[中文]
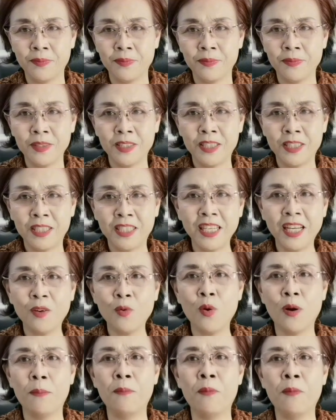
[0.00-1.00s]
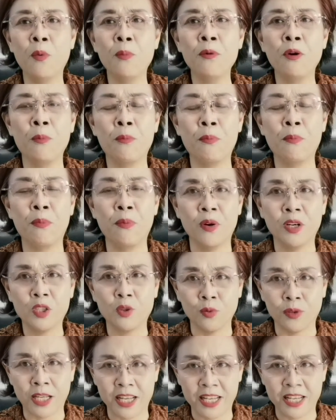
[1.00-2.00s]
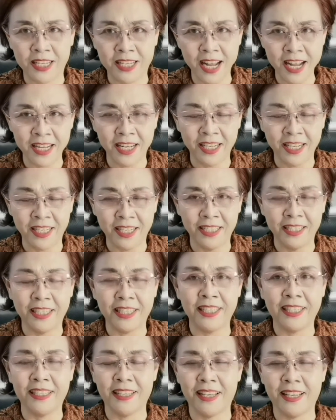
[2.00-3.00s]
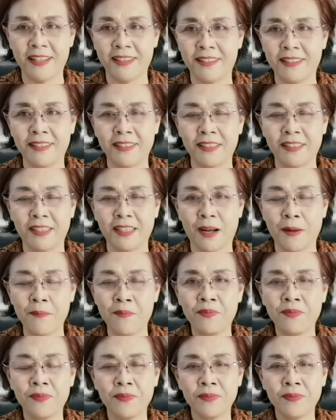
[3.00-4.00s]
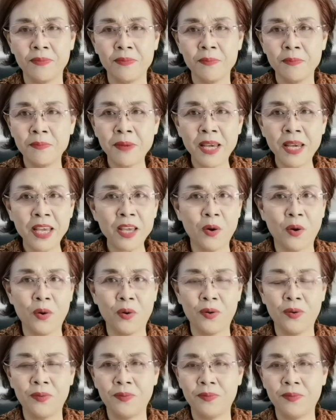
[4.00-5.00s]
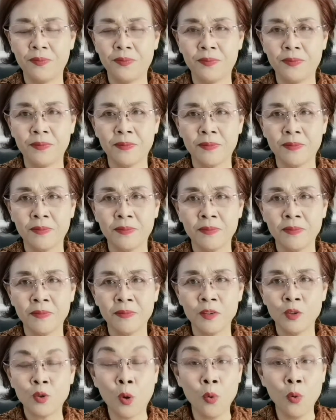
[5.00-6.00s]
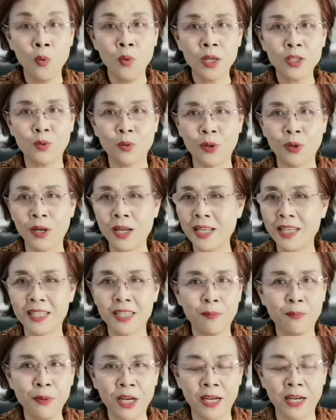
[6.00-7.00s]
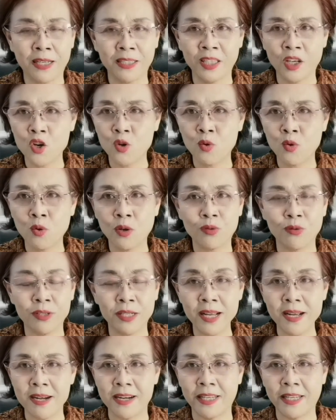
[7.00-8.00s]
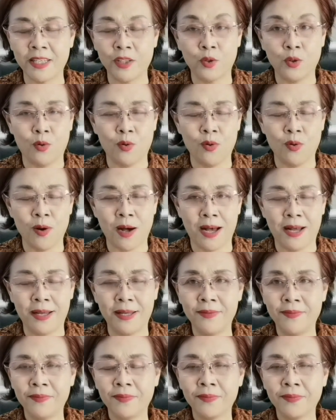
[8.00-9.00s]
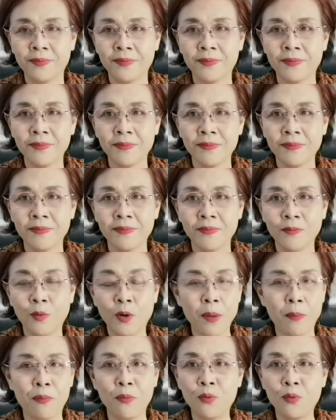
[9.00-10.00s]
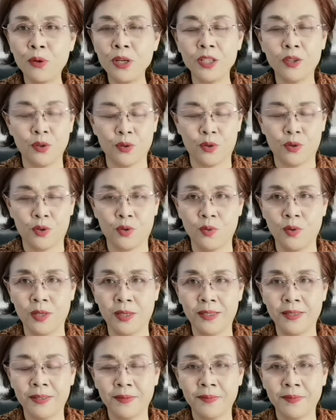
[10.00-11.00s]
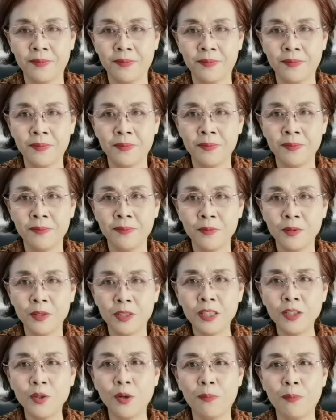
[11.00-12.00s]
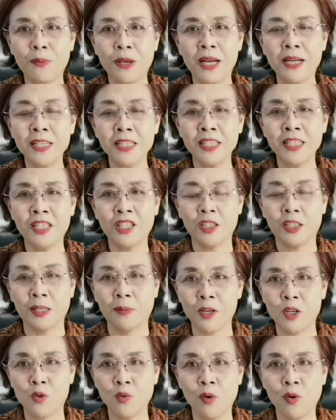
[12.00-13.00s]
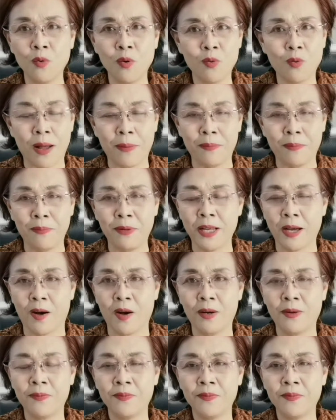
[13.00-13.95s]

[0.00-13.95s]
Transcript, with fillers: 接过某某博主的任何一个隐私了没有？从我嘴里是不可能说出任何一句话，我也不会去说。至于别人去怎么说，我管不了。